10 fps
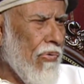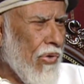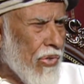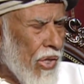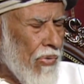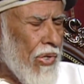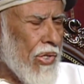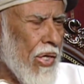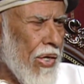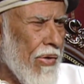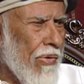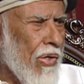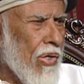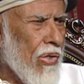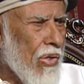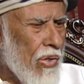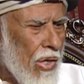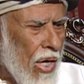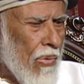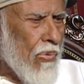في صافته
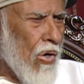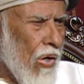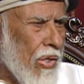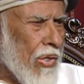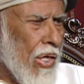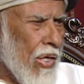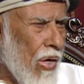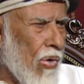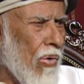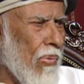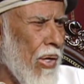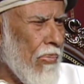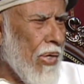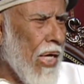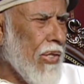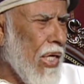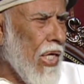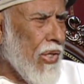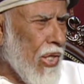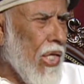امروا علي هنا اروح معهم
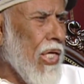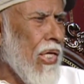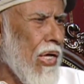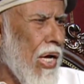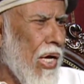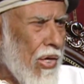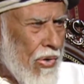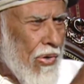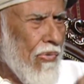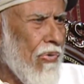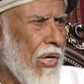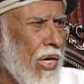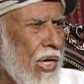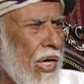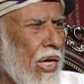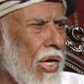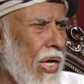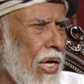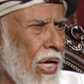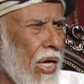نادل دليل في
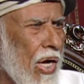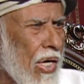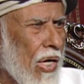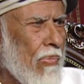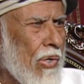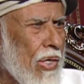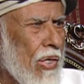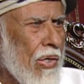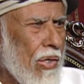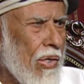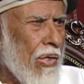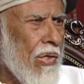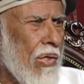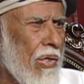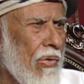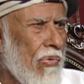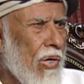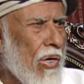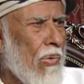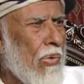الرمل في
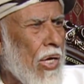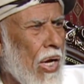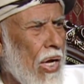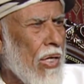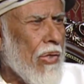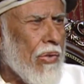الربل الخالي